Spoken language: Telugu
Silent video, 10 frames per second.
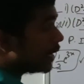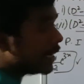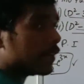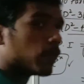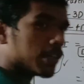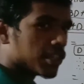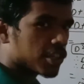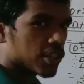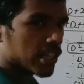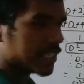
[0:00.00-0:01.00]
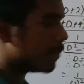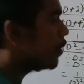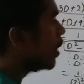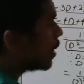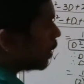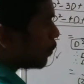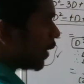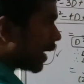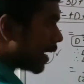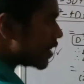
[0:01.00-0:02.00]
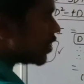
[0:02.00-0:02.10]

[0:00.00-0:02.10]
దానికి డిఫరెన్షియేషన్ చేసాం ఇప్పుడు ఇక్కడ